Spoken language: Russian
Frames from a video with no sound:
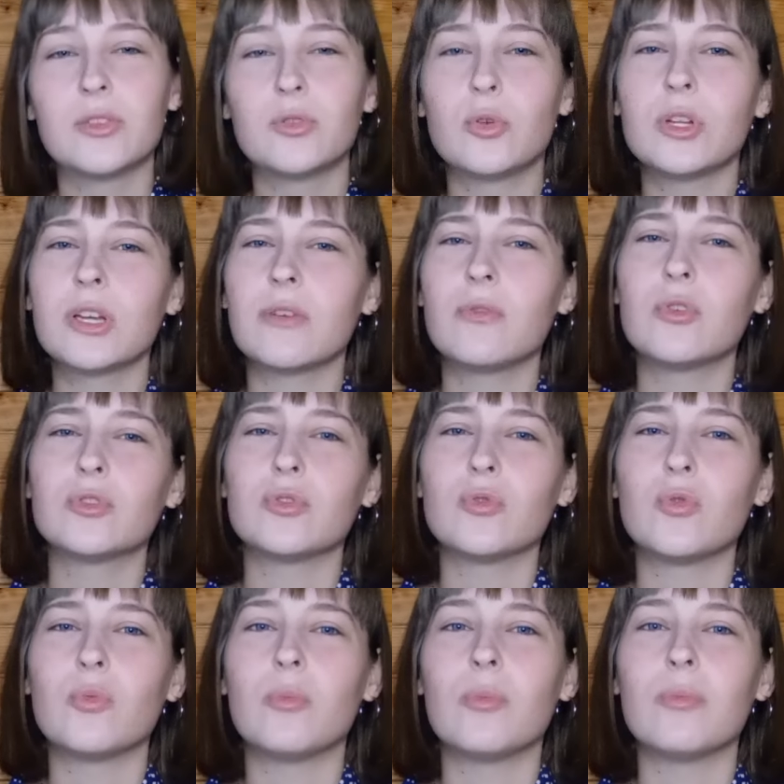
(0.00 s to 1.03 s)
Только вот
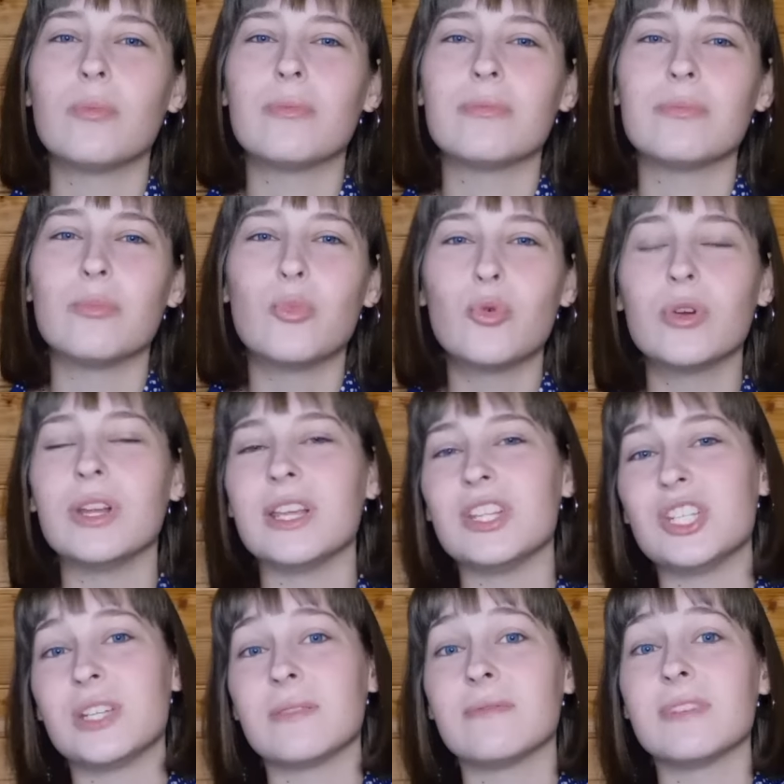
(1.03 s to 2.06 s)
у более
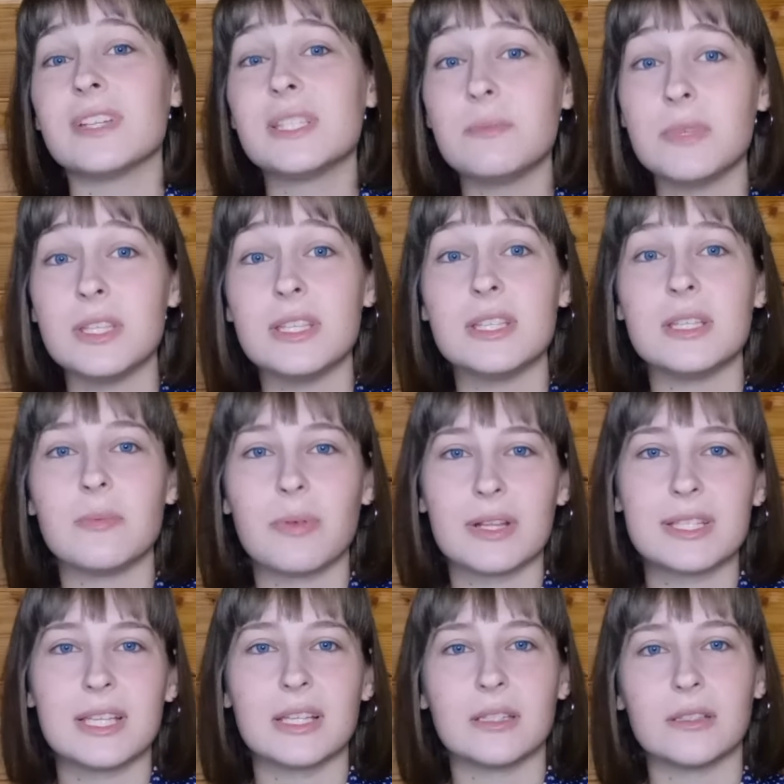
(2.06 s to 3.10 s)
чем
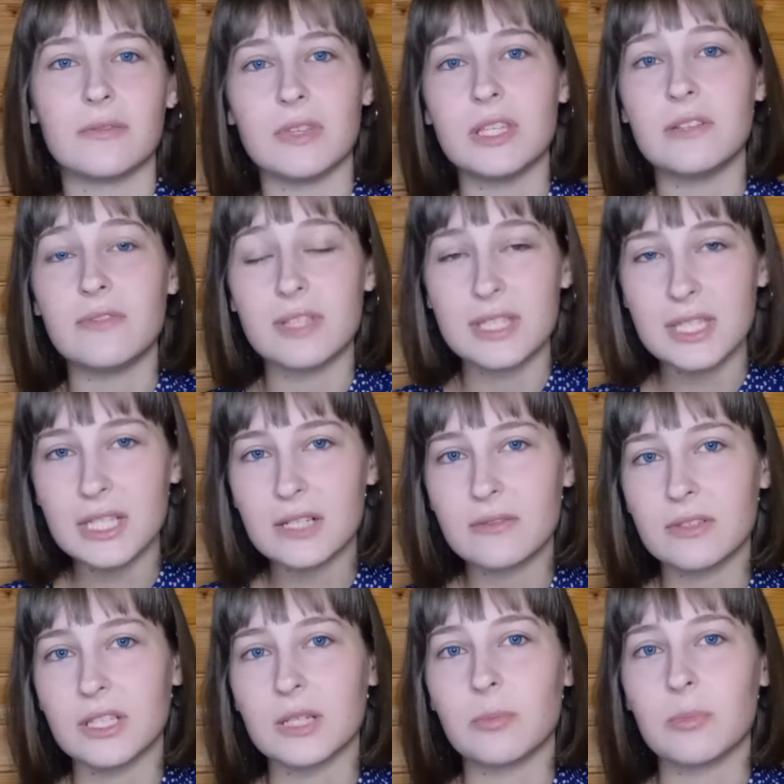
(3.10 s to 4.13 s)
80%
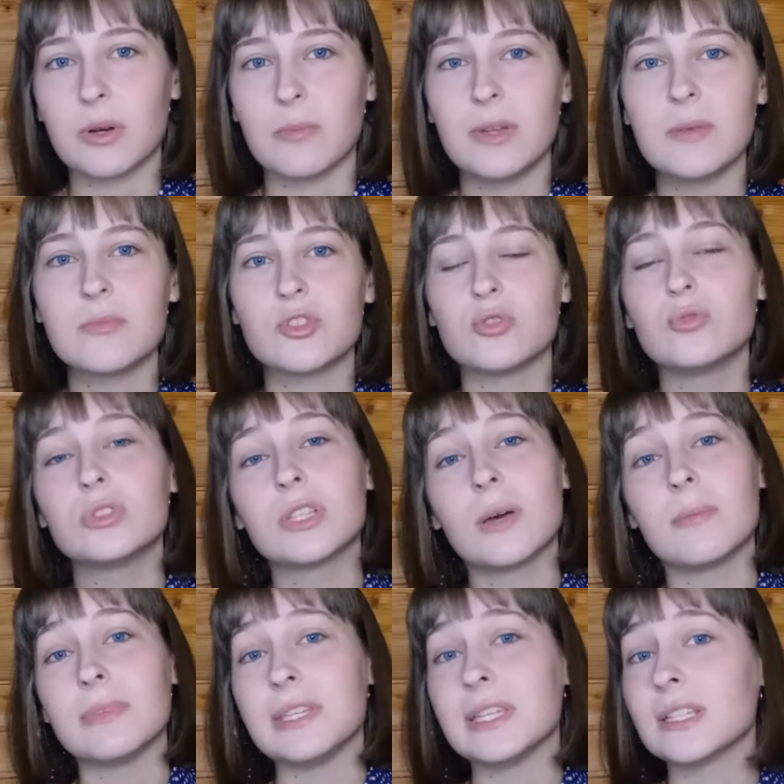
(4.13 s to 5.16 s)
инфицированных проблем с
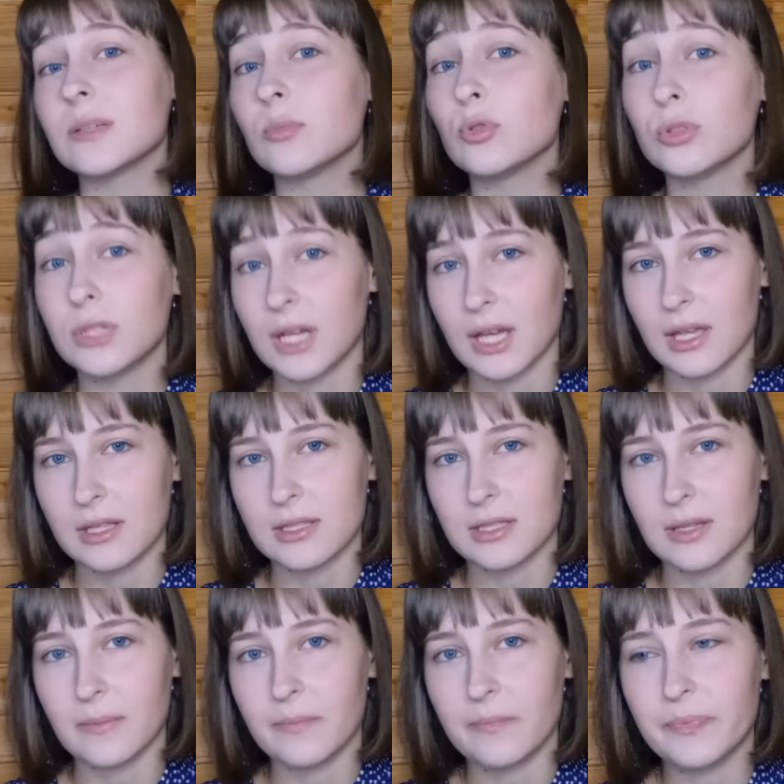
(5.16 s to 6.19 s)
желудком не наблюдается.